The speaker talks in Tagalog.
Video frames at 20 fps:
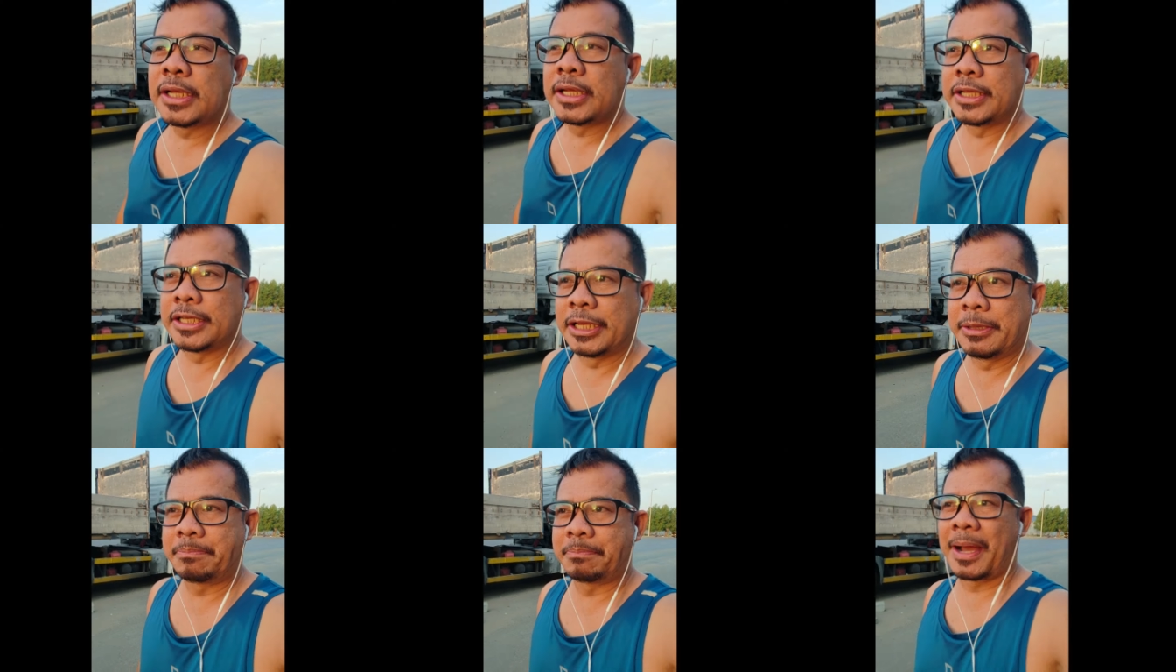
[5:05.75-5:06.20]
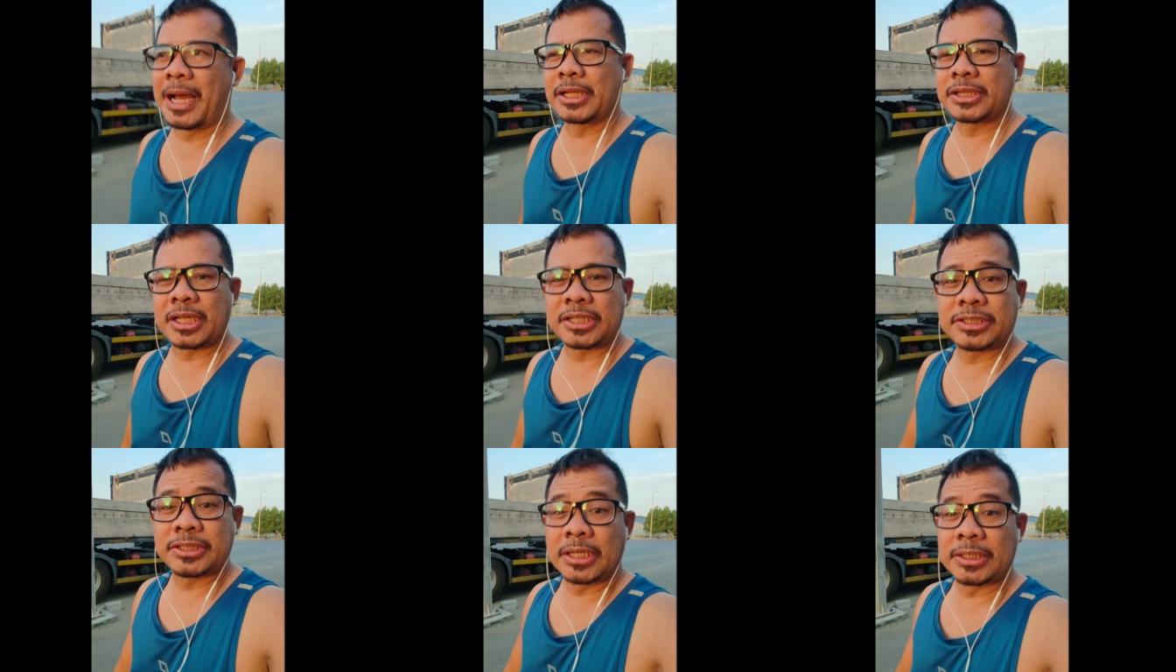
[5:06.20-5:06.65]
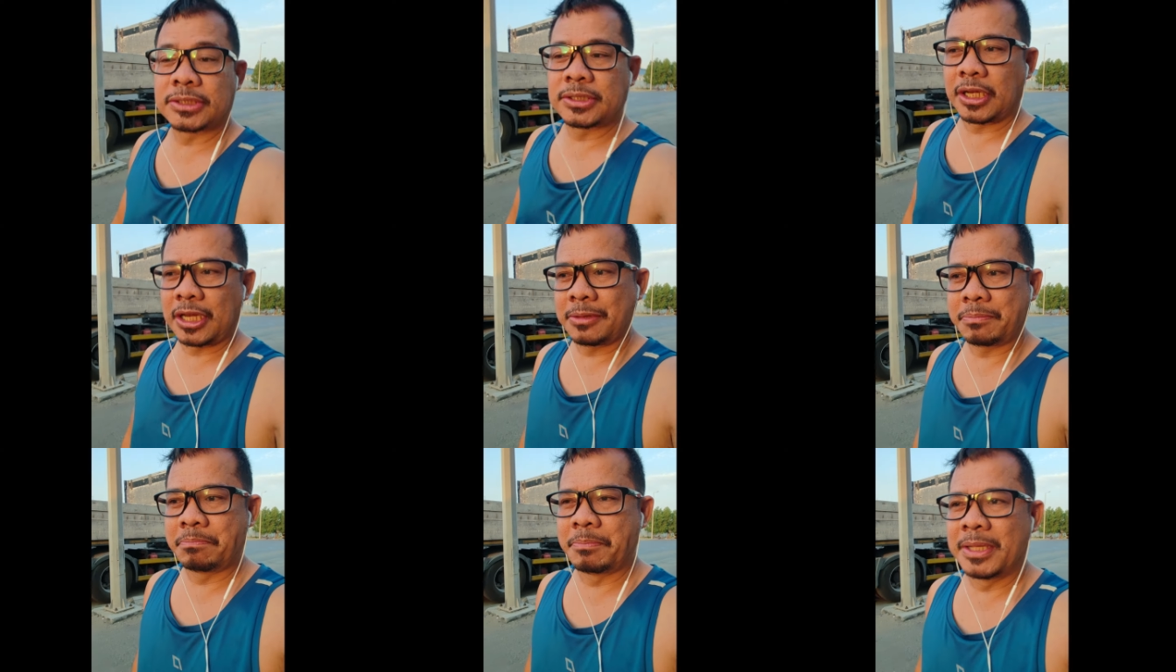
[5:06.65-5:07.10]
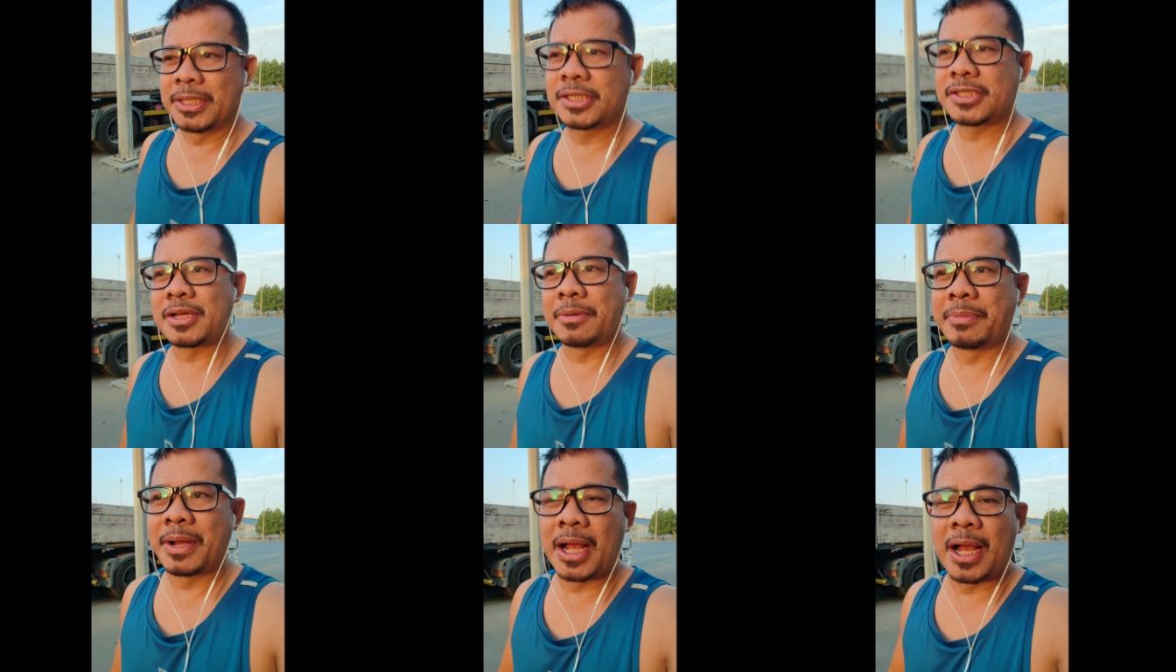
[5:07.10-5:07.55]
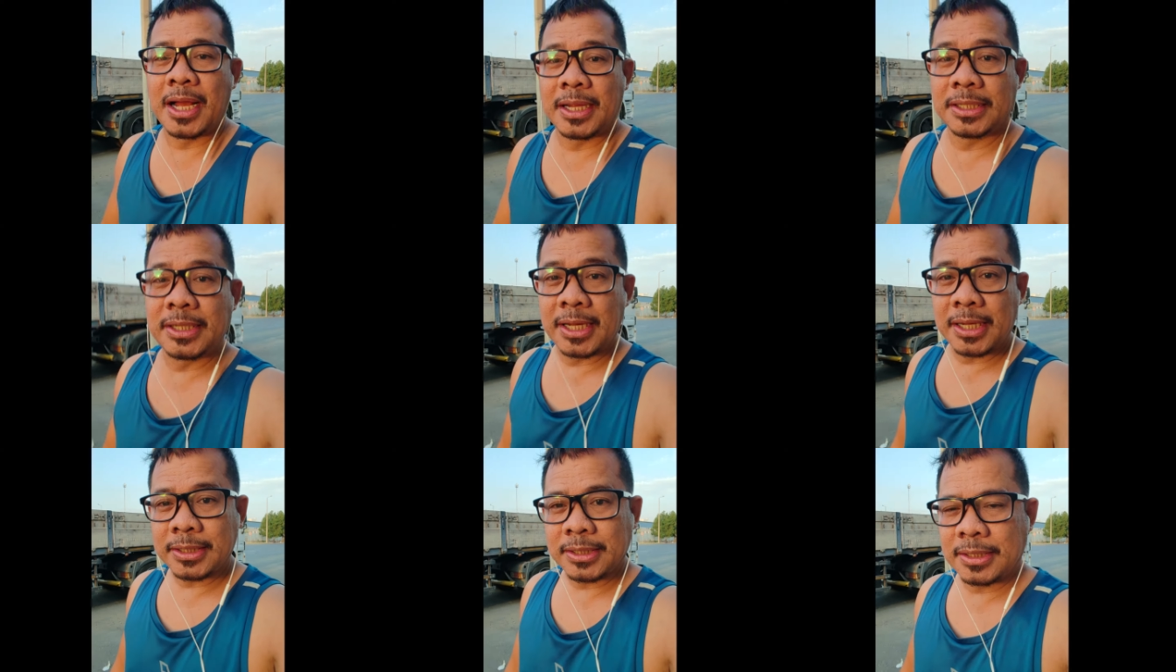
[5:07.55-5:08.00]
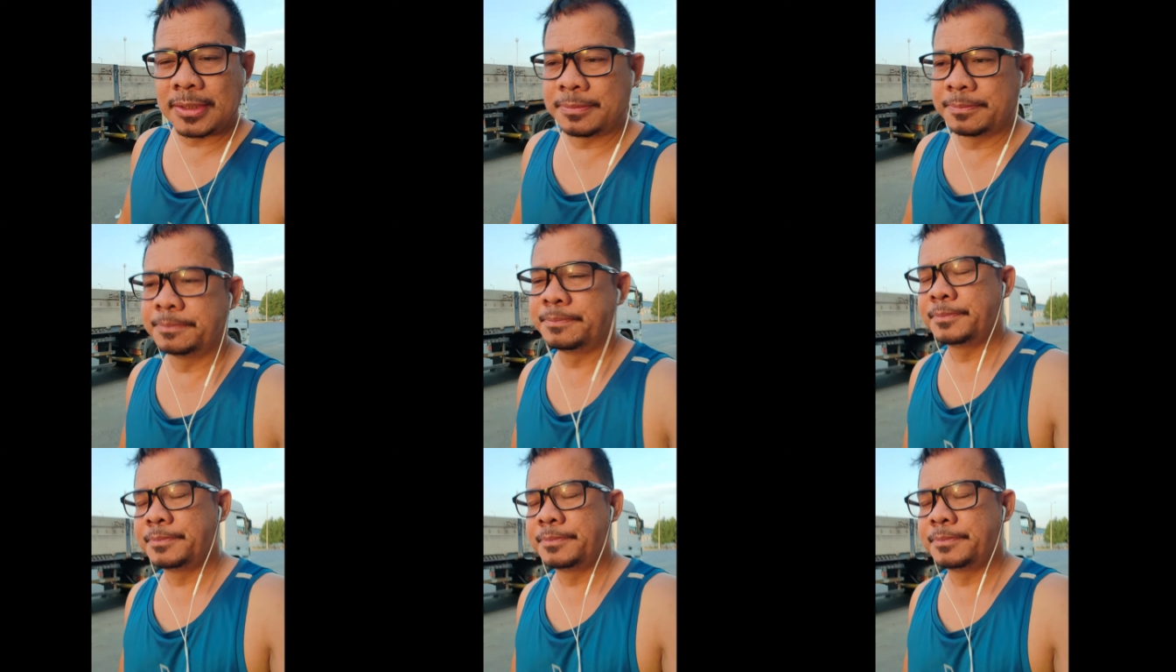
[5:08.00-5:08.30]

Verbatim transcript: hindi patas ang treatment sa mga anak.